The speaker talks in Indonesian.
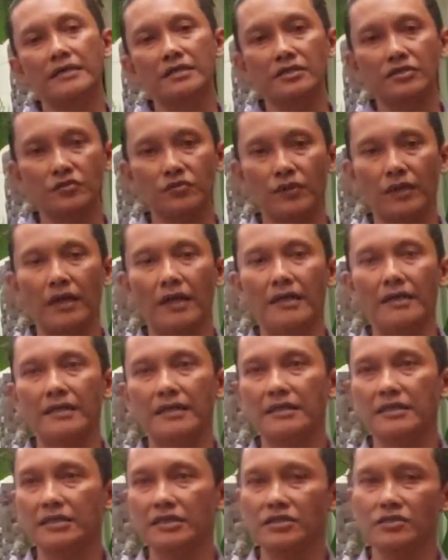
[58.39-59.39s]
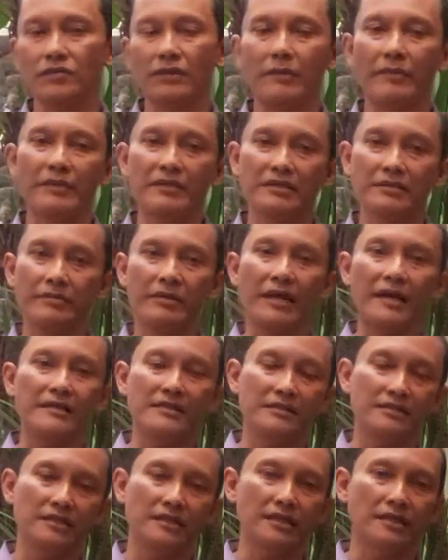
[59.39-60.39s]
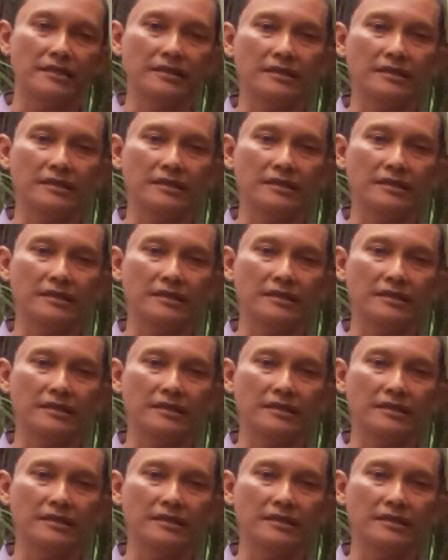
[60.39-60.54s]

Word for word: siswa ini siswa masih pelajar